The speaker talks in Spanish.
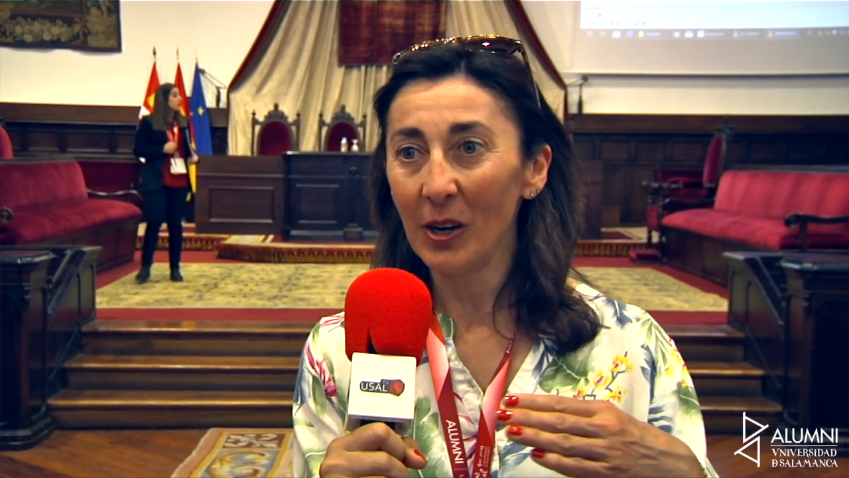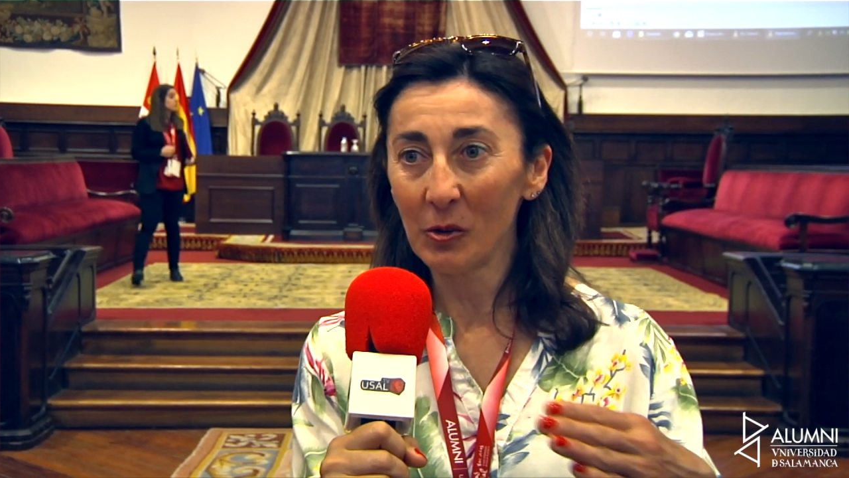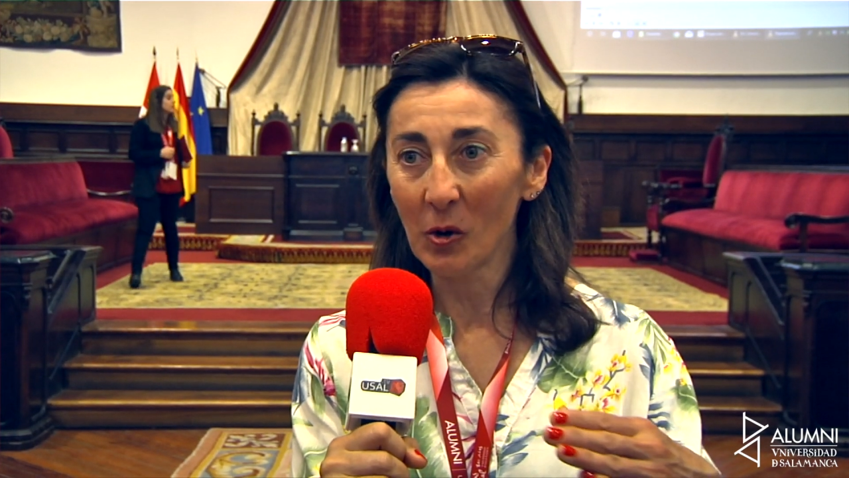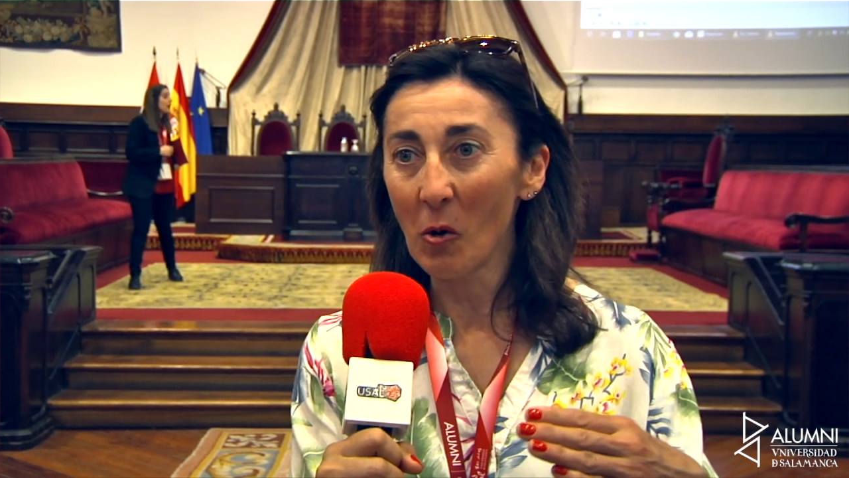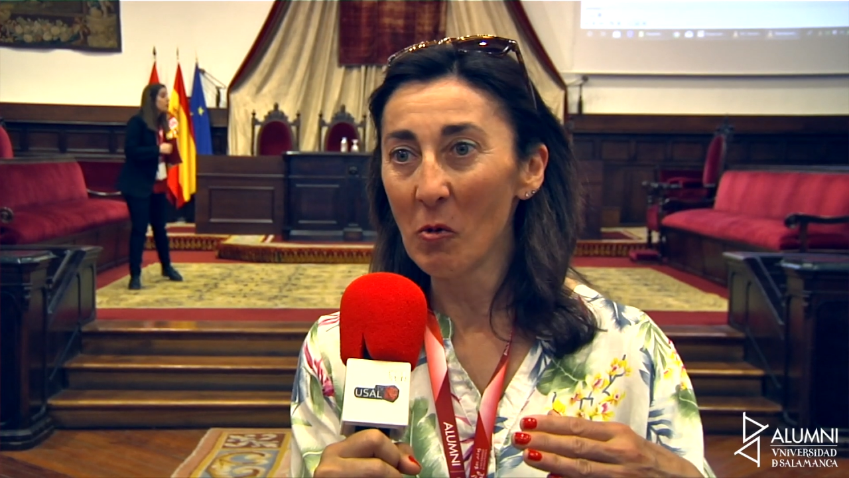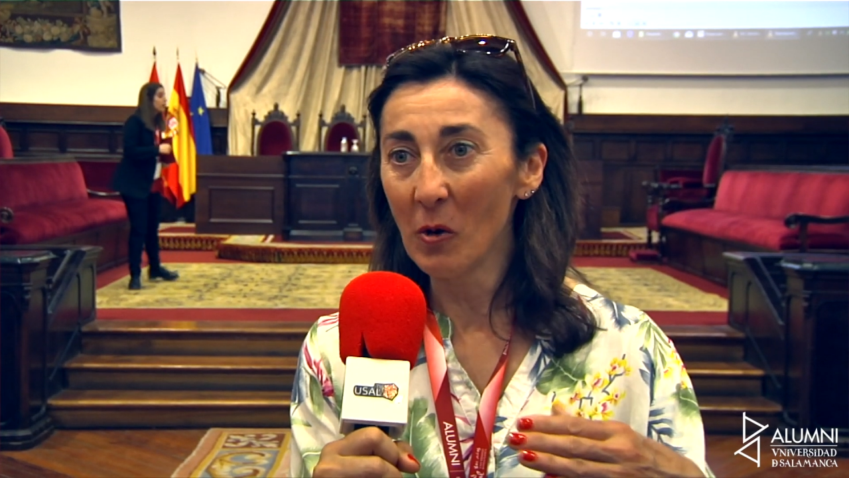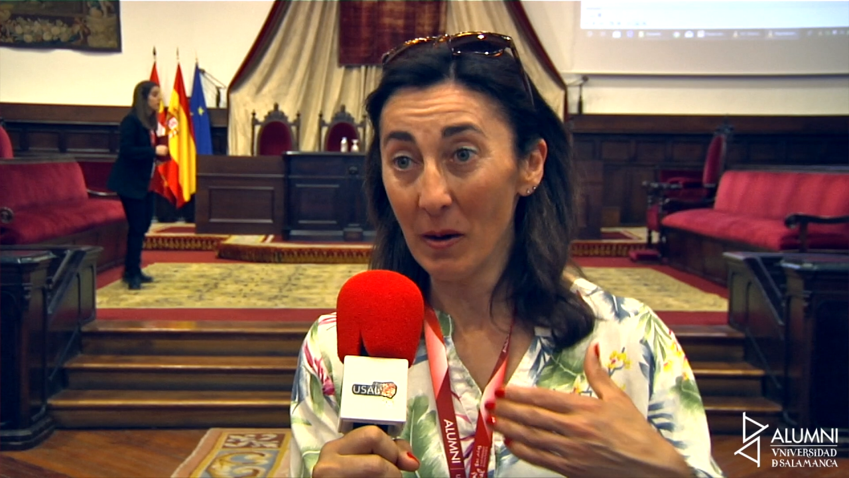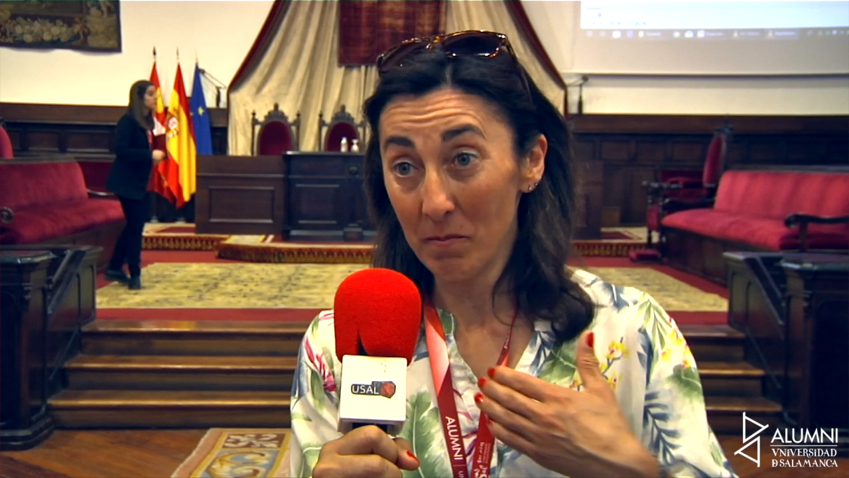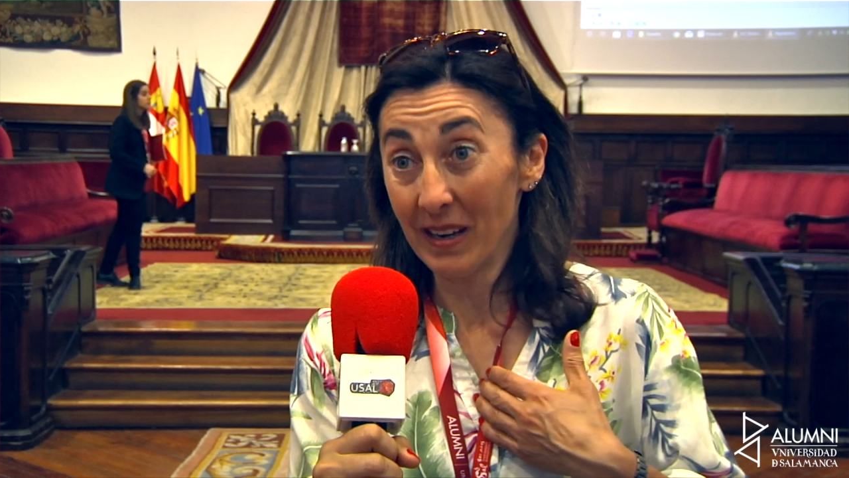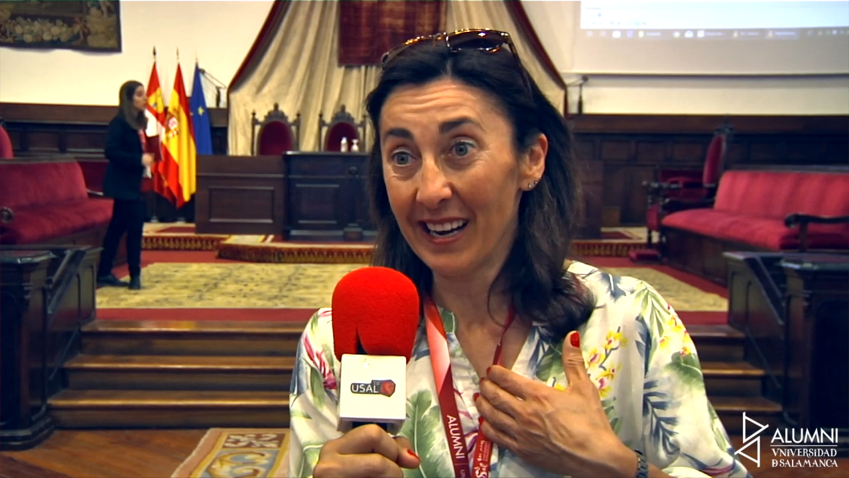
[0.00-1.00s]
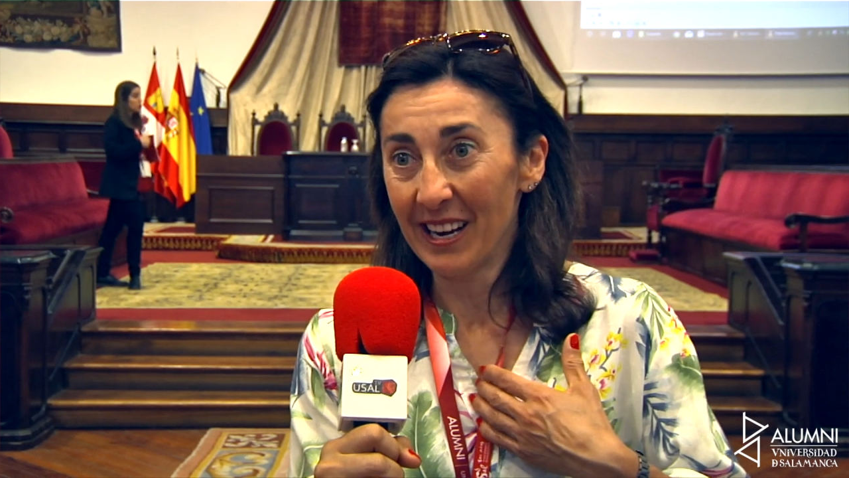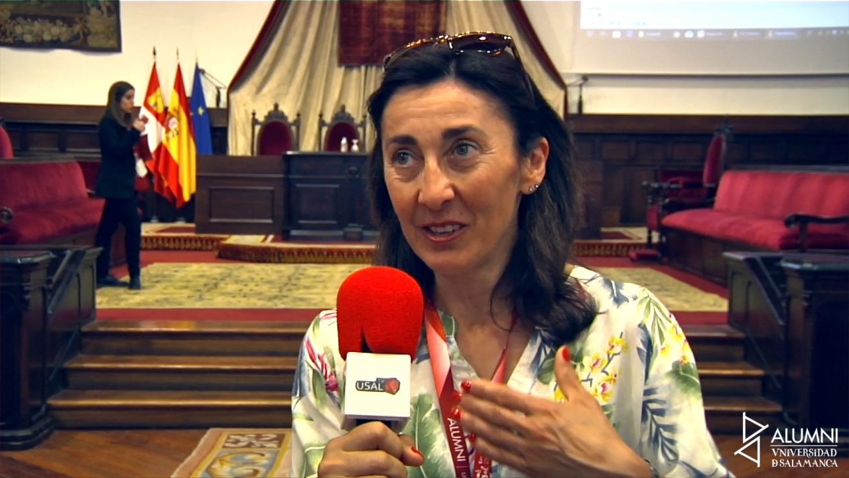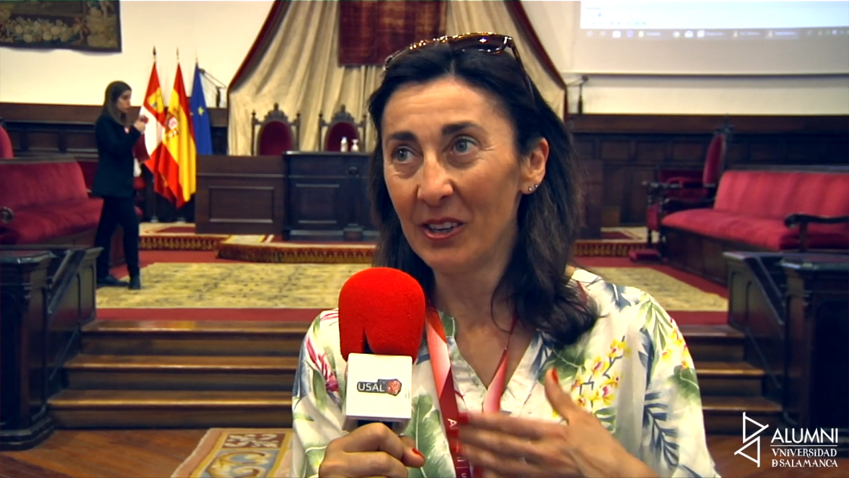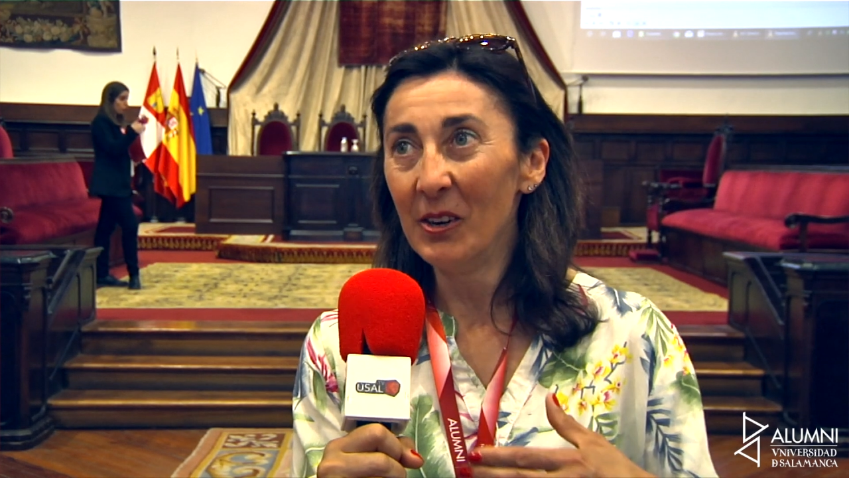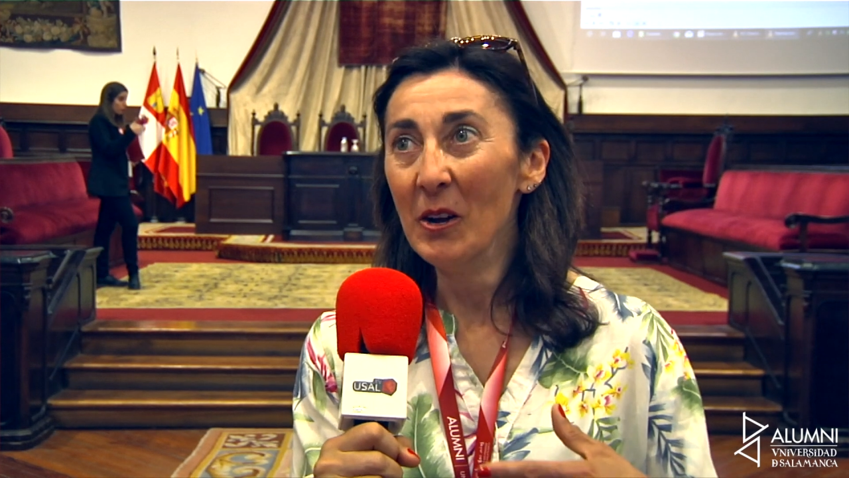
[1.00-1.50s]
el COU, en mi
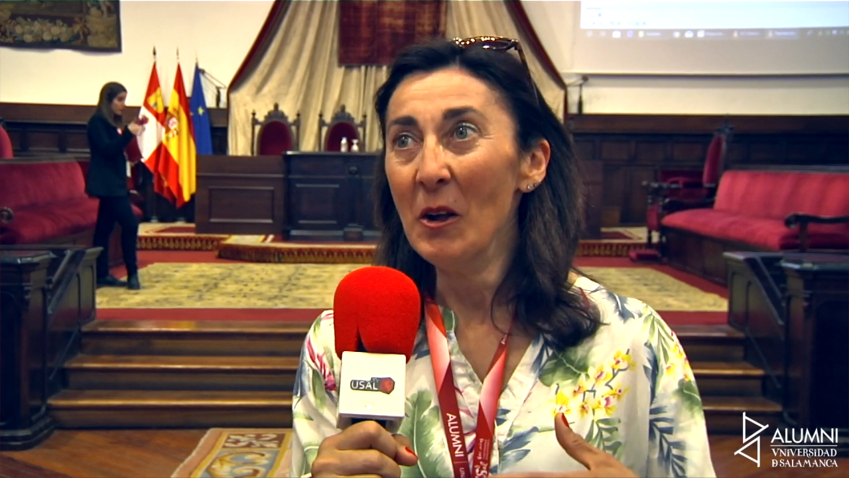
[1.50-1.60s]
caso,